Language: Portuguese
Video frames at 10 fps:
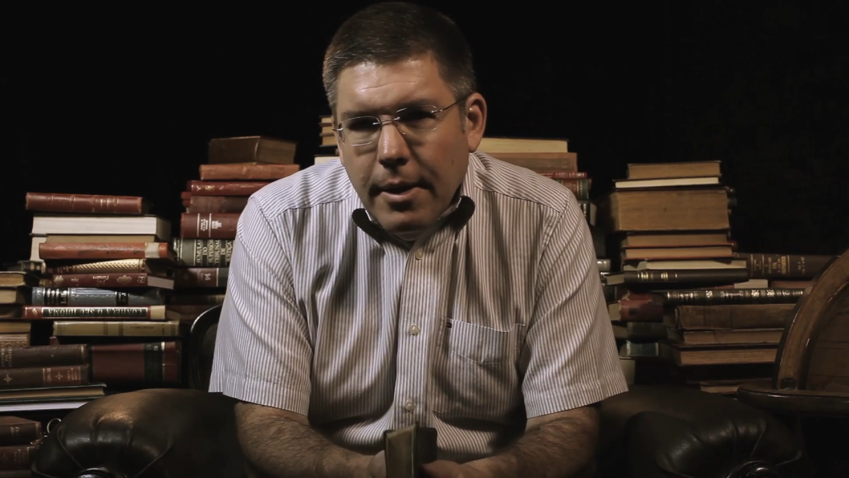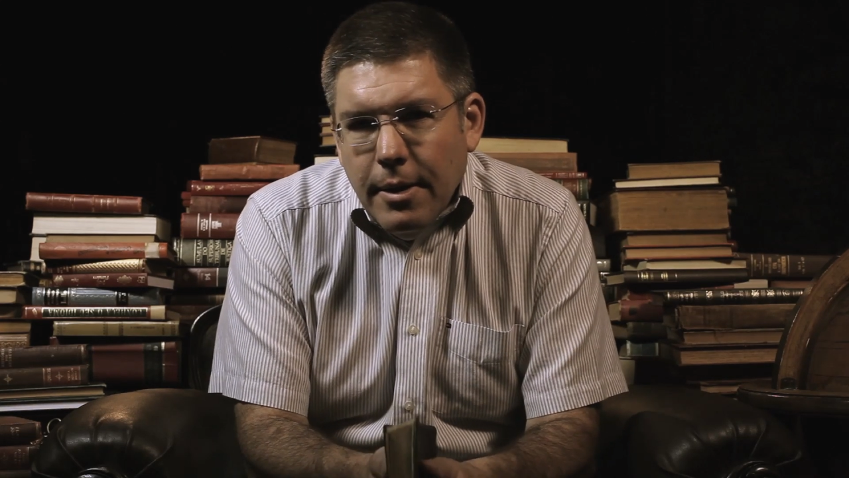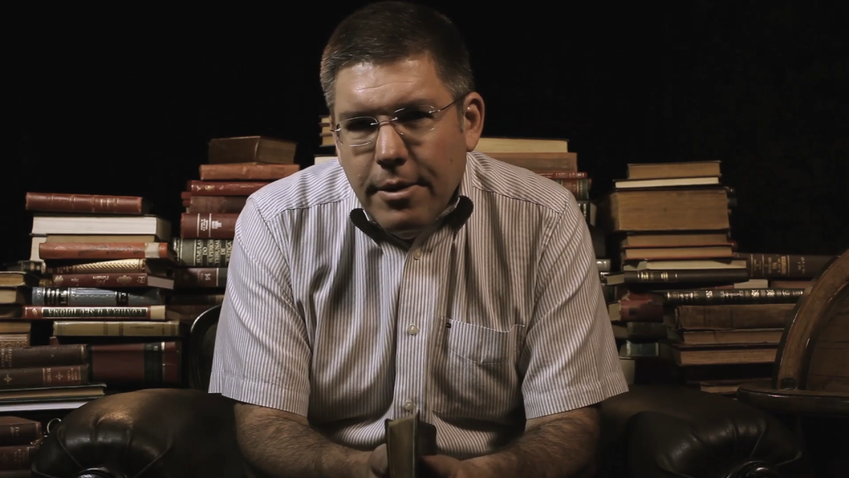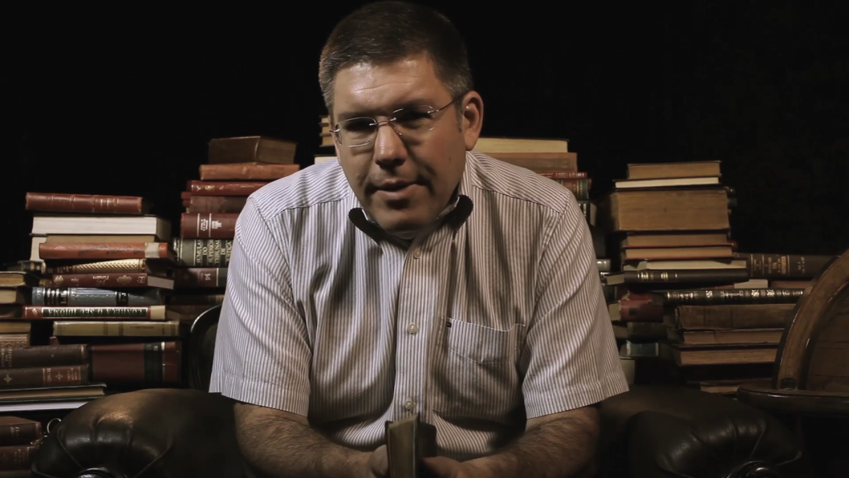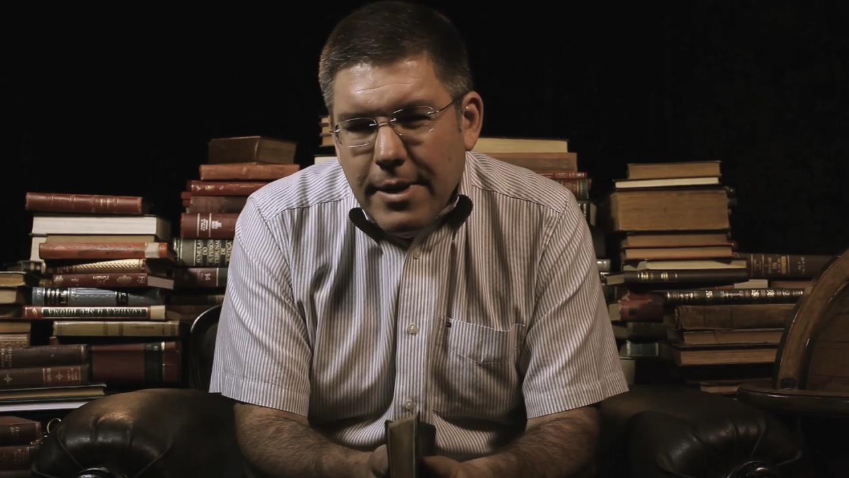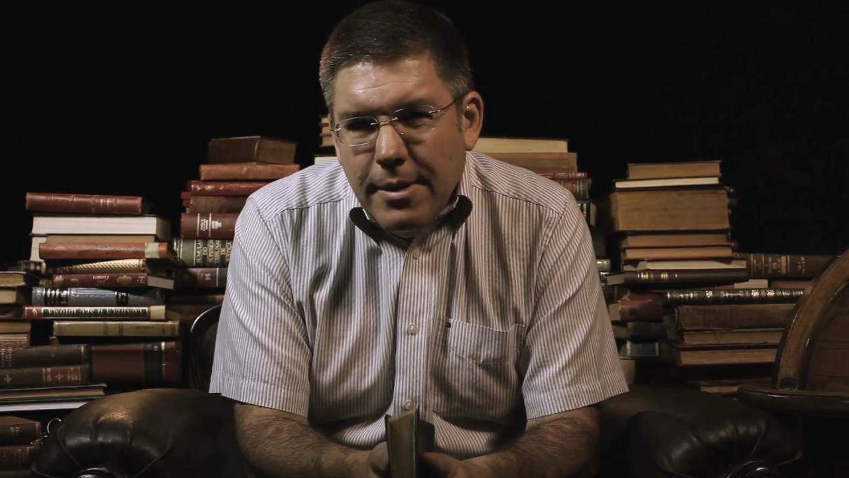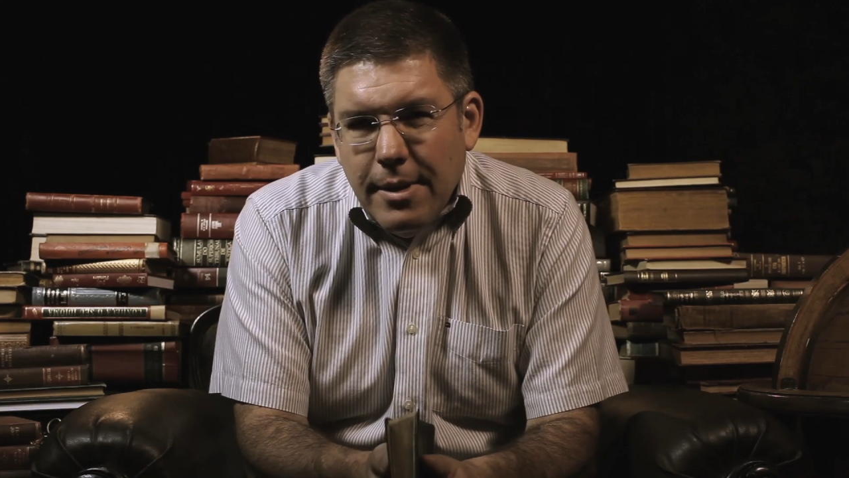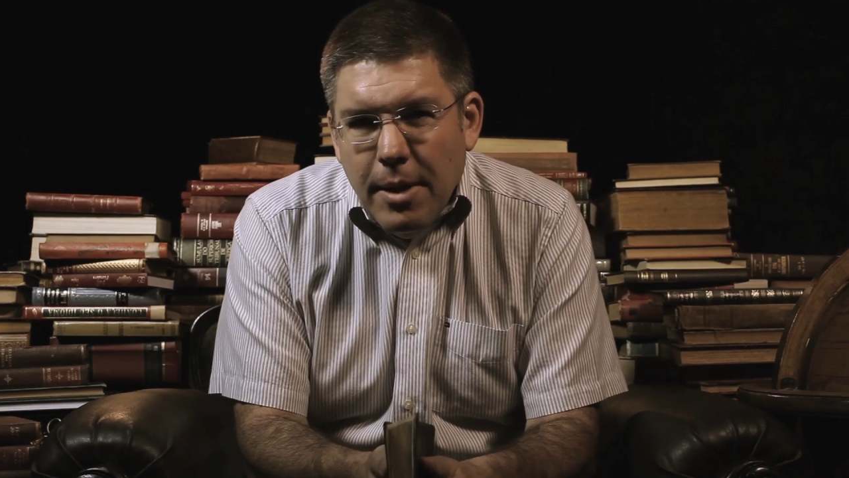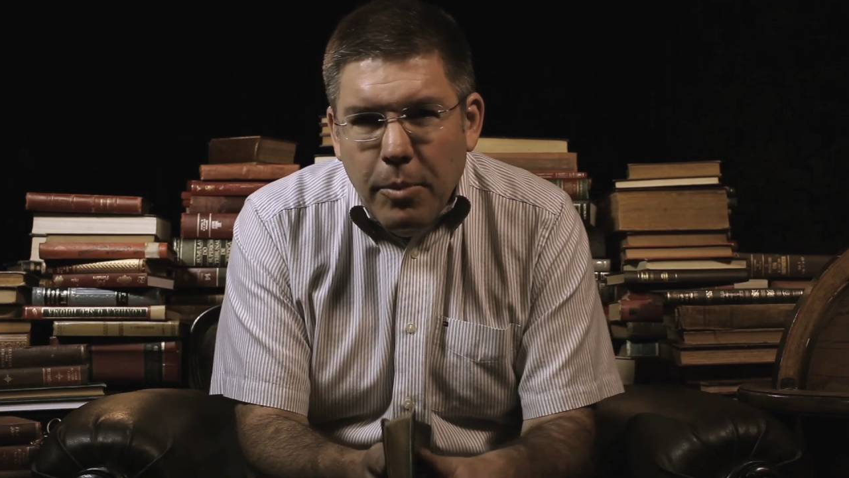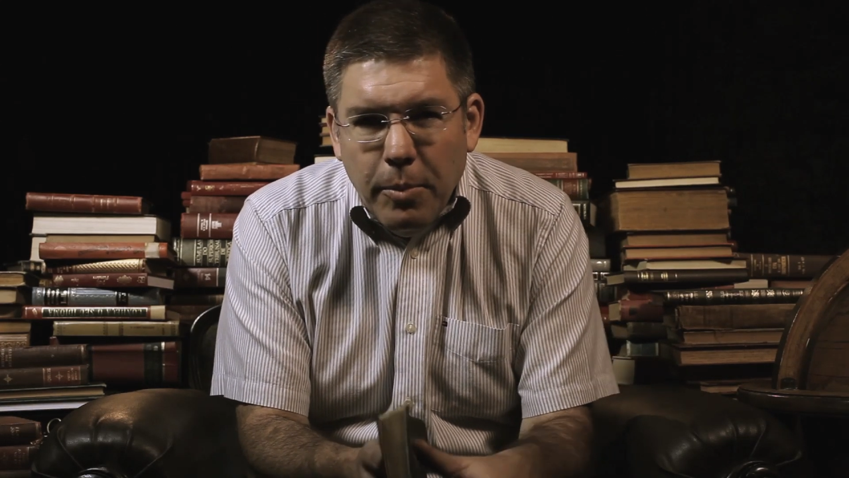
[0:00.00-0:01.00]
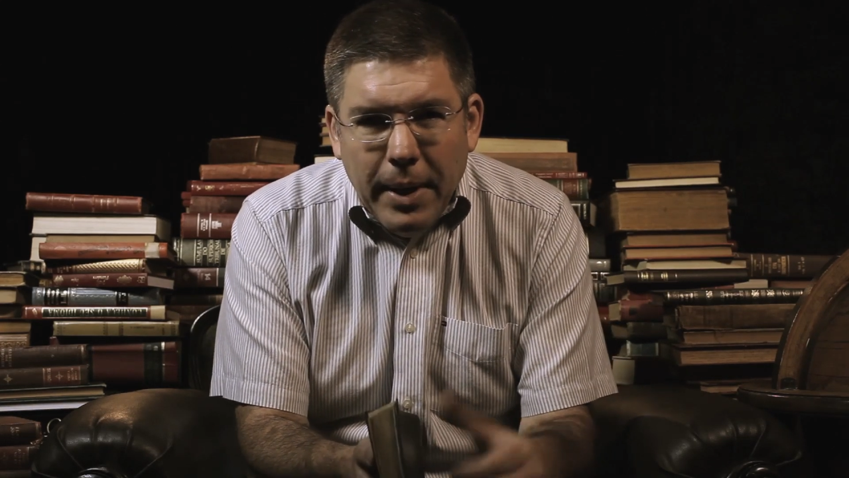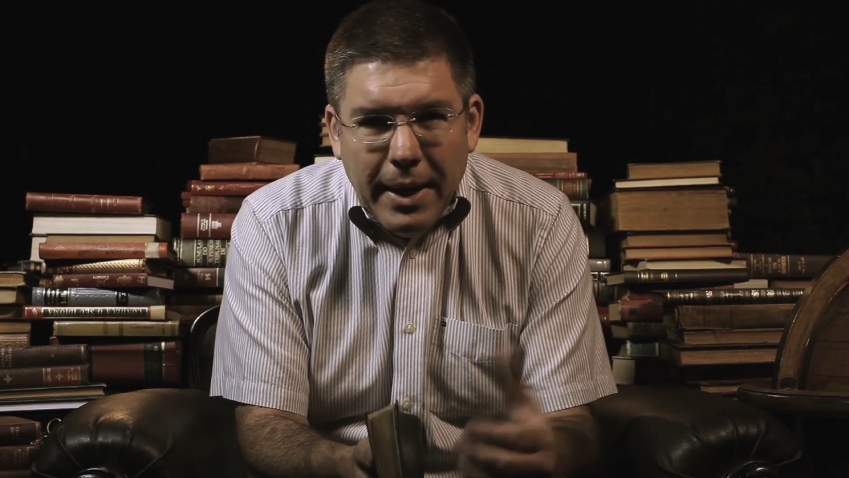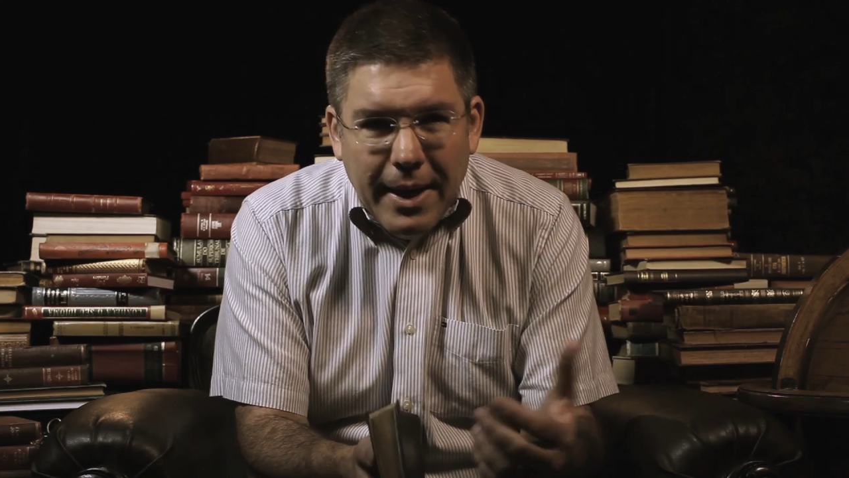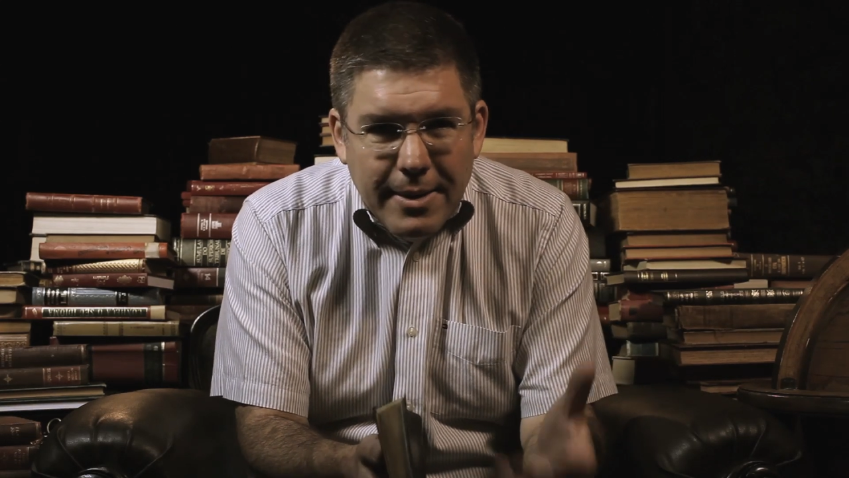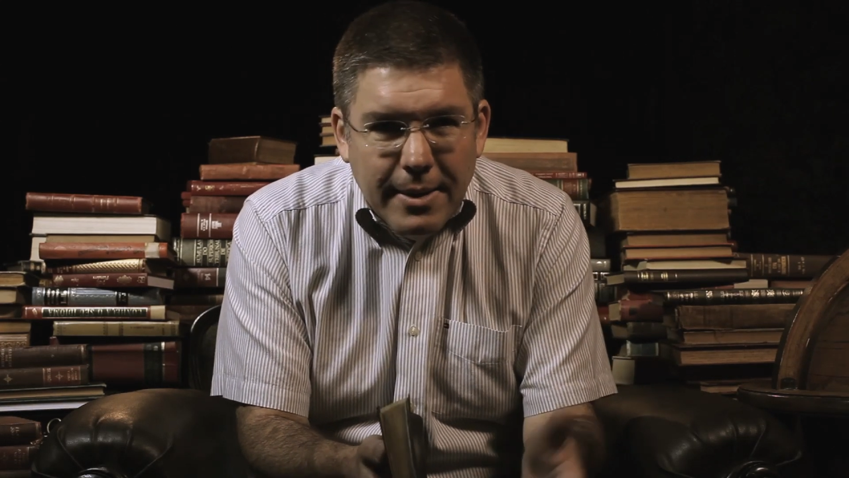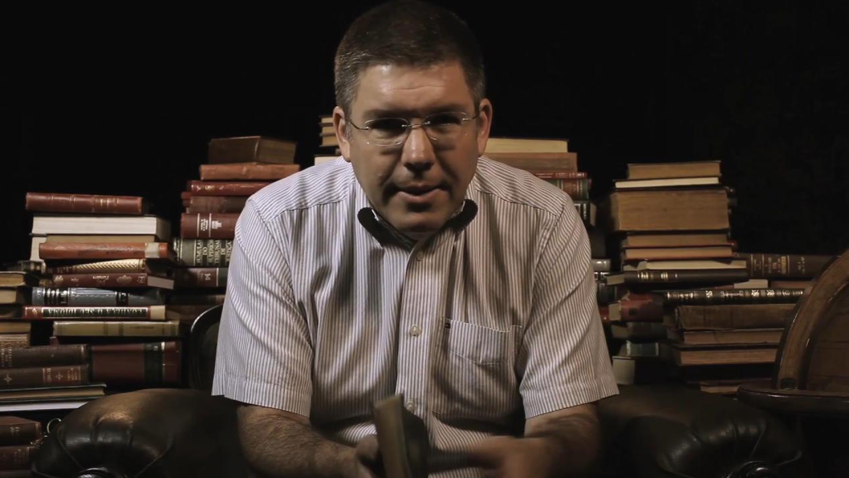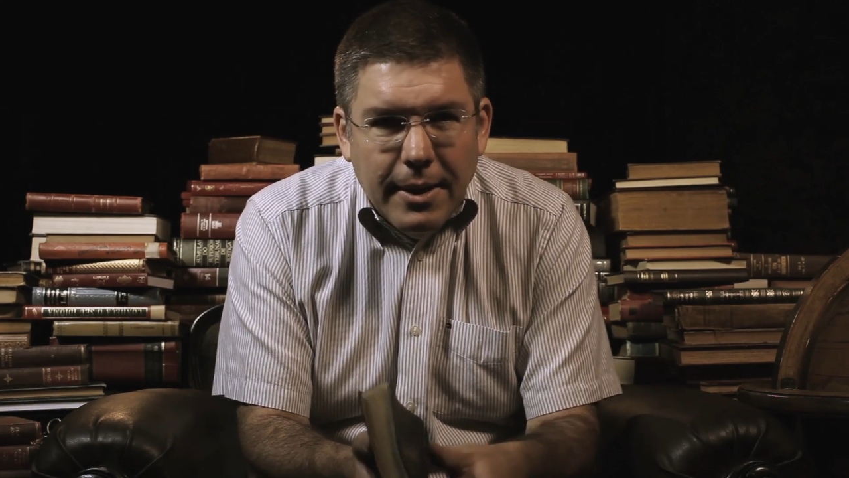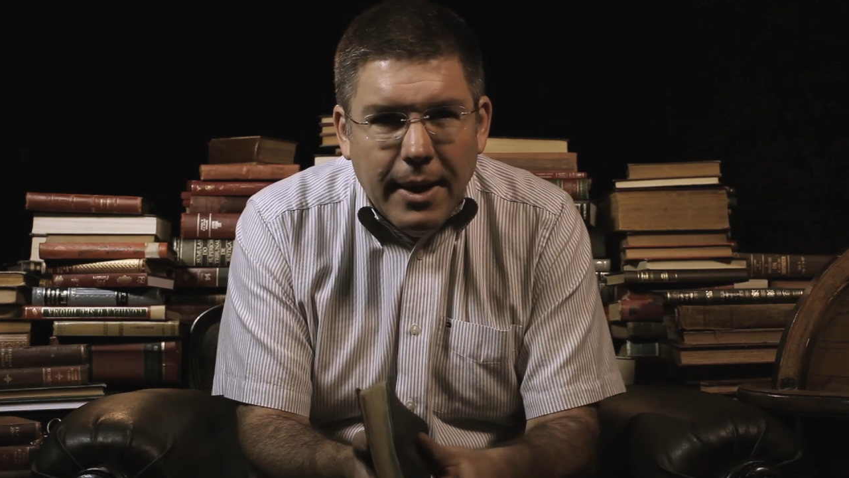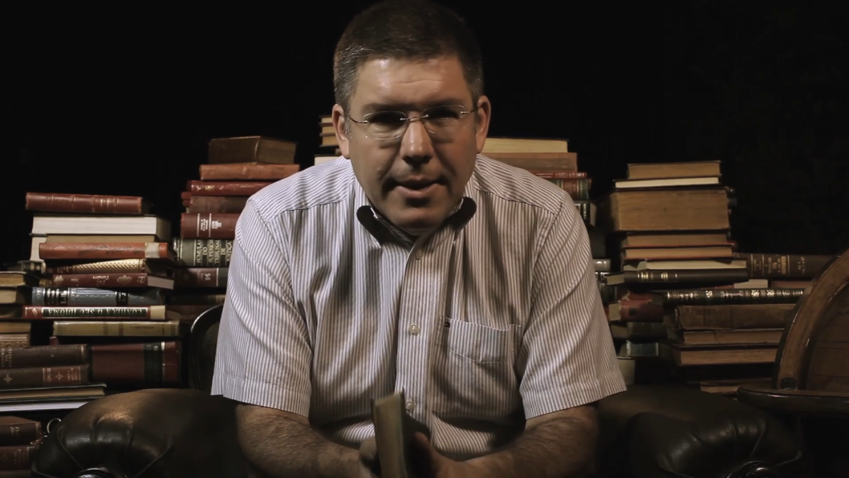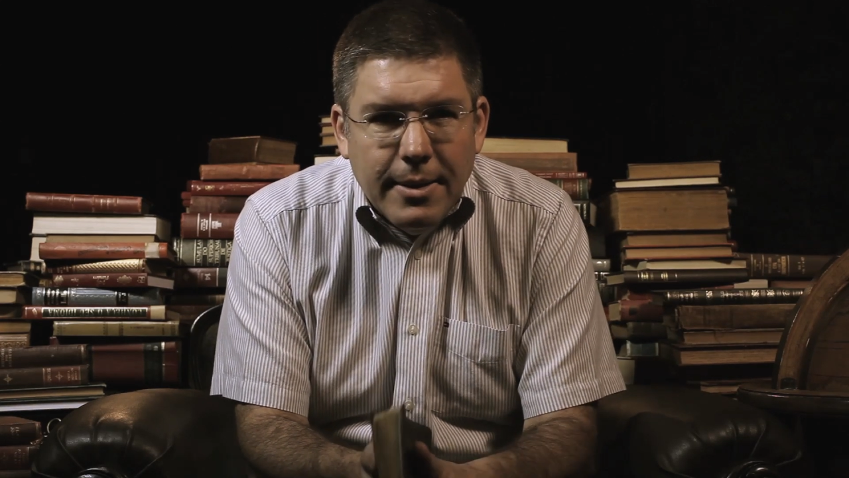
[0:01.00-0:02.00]
e tivesse tempo para
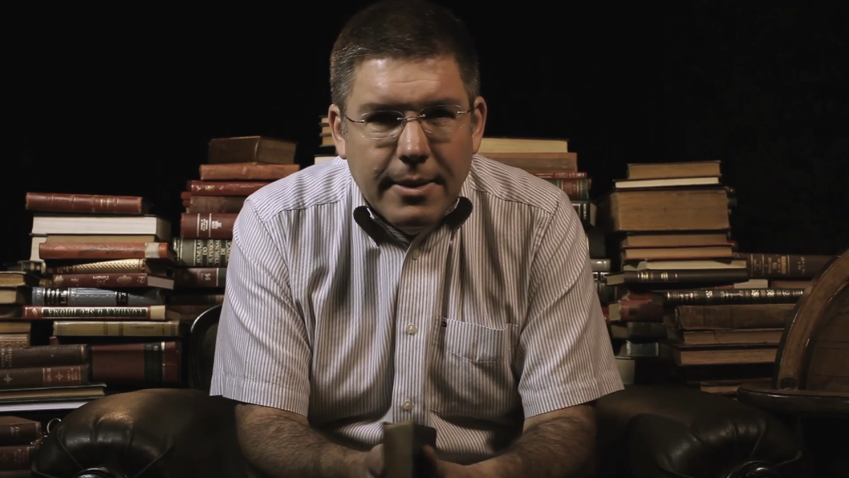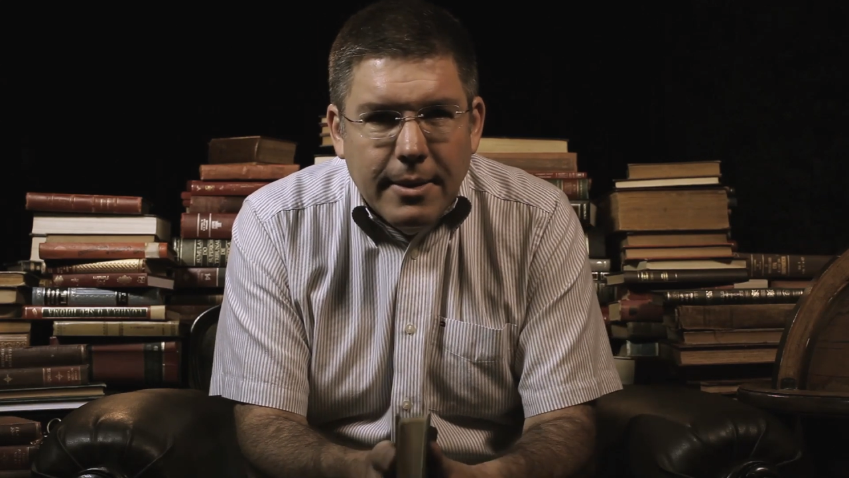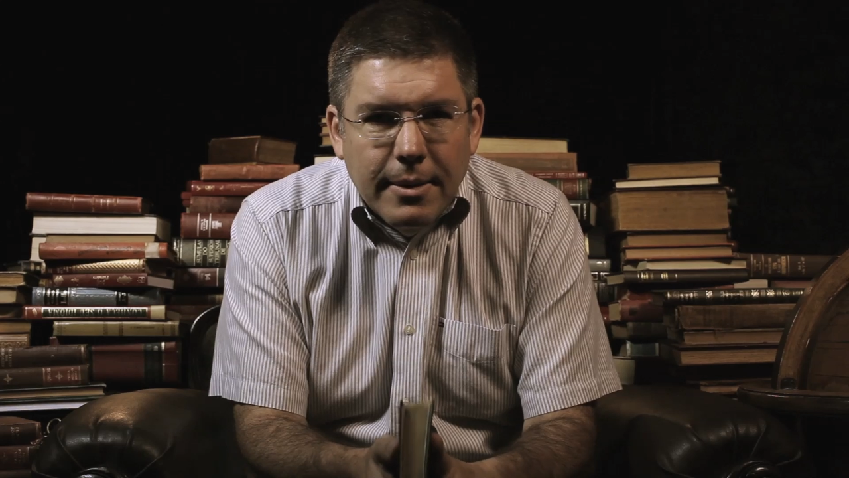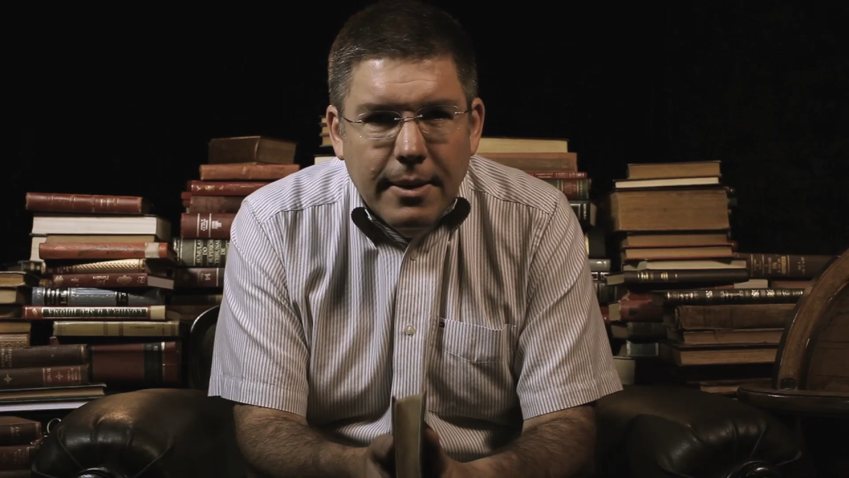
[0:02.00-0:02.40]
assentar-se,